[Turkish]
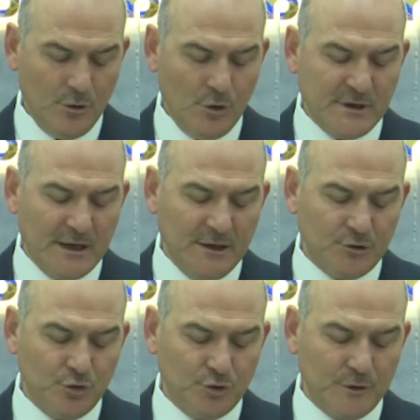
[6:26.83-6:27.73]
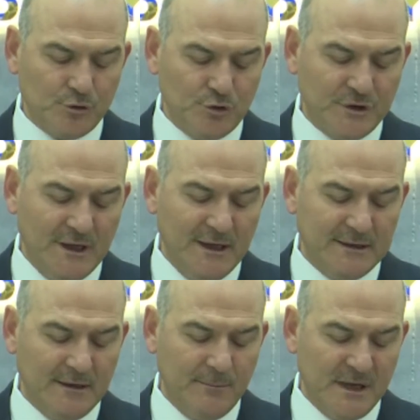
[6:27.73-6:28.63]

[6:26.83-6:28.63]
özellikle suç ve suç gelirlerinden